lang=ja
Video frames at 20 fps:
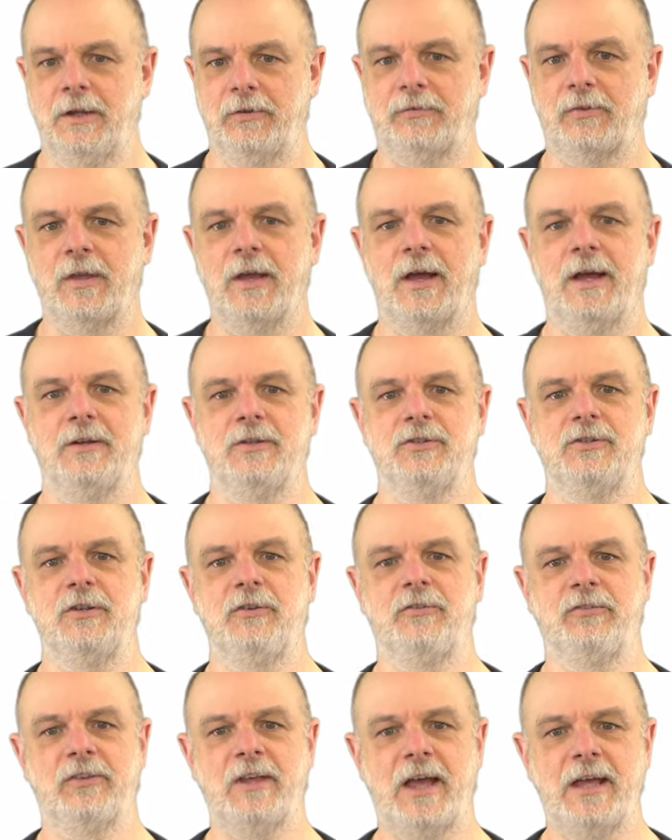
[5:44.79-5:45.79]
ですが、実
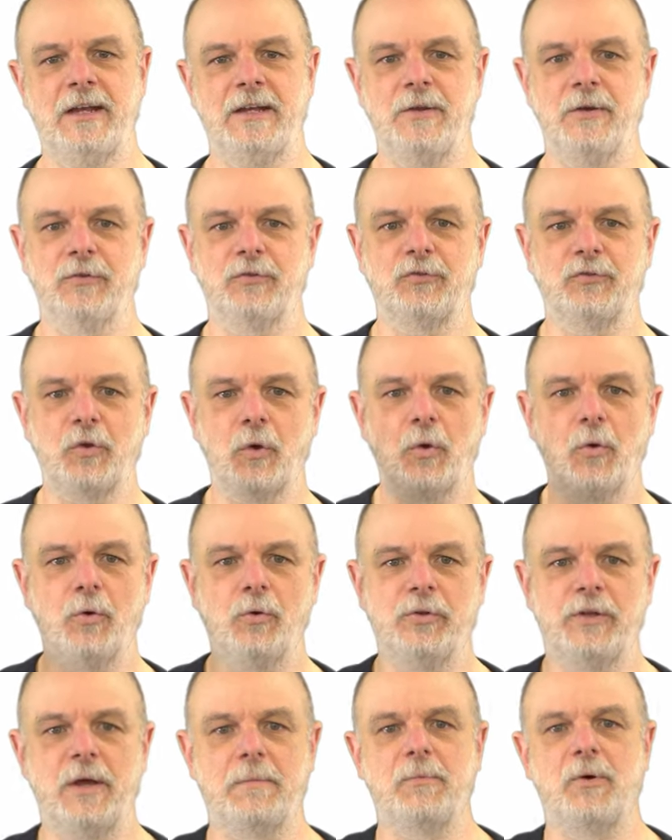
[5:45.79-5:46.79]
際にはそ
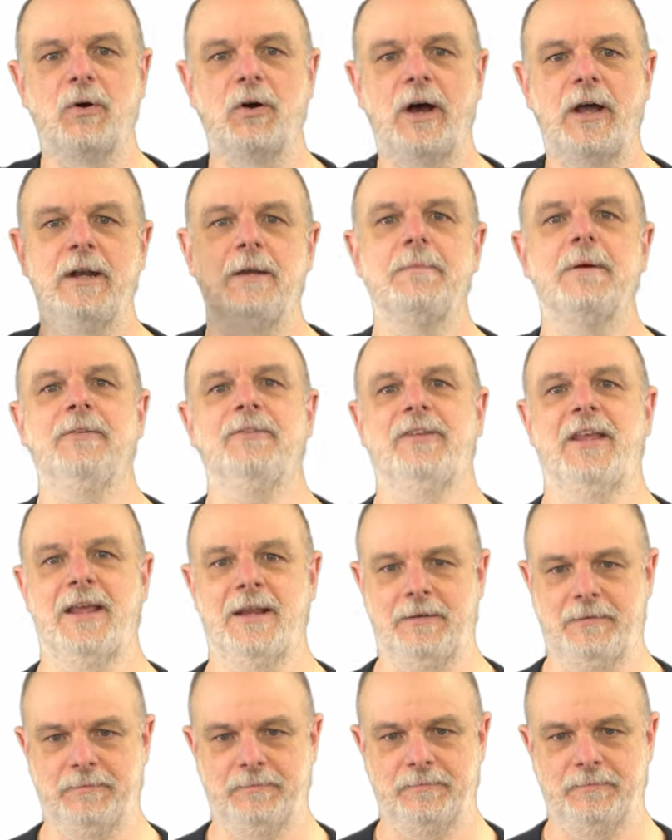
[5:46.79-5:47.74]
うでもありません。